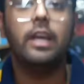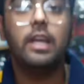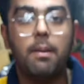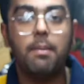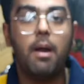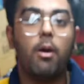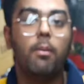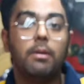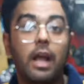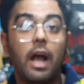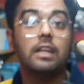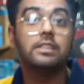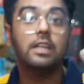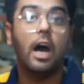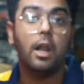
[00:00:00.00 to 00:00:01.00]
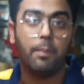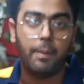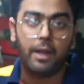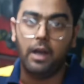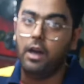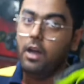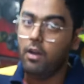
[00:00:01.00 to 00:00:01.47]
है ये भी आपको मिलेगा हज़ार
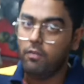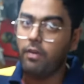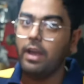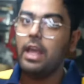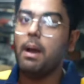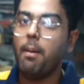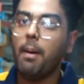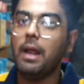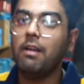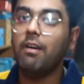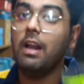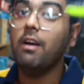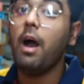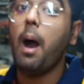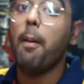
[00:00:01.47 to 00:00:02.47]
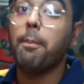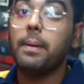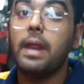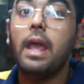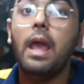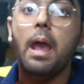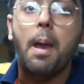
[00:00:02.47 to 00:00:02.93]
रुपये का भाई अब आने वाले
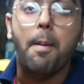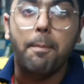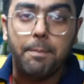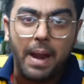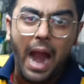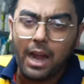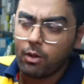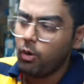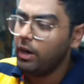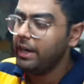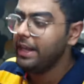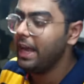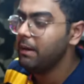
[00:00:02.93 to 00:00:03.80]
अपने ब्रांड क्वालिटी